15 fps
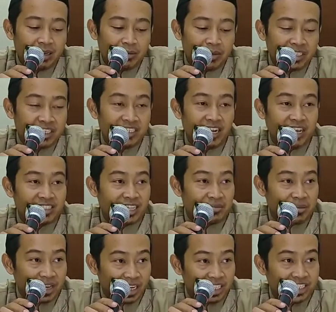Medina
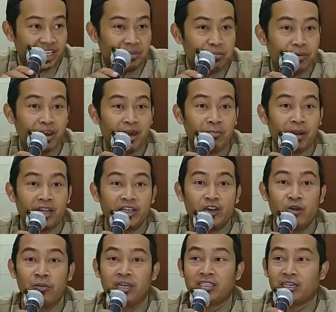sampai ke Syam berapa
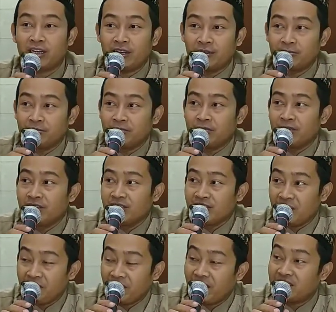kilometer?
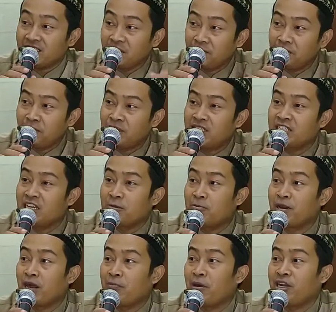Sampai ke Mesir
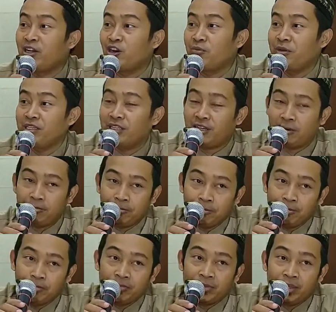berapa kilometer?
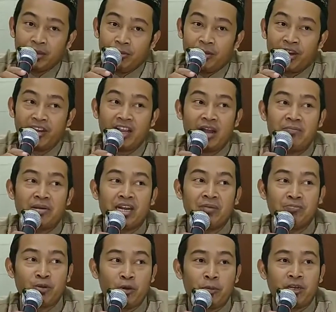Mereka
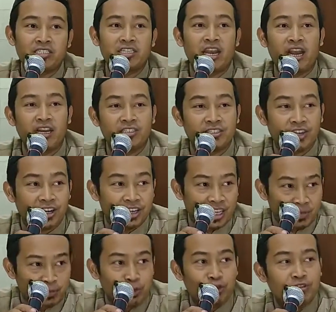menempuh perjalanan
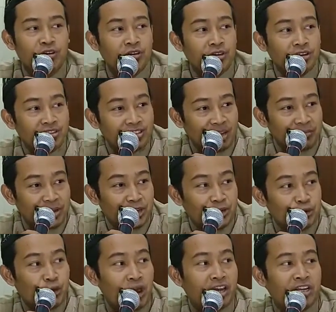1000 sampai
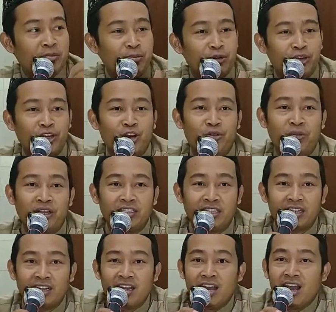2000 km
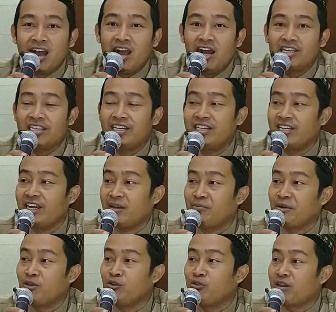hanya dengan
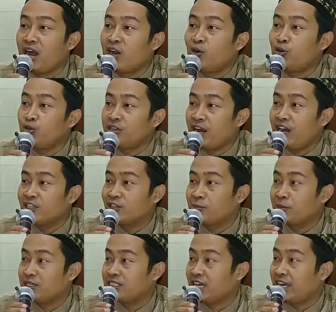menunggang kuda atau
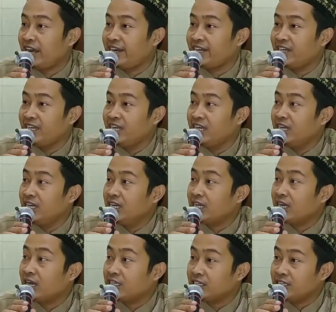berjalan
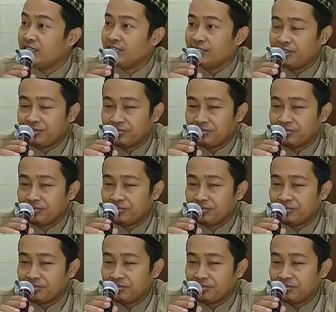kaki.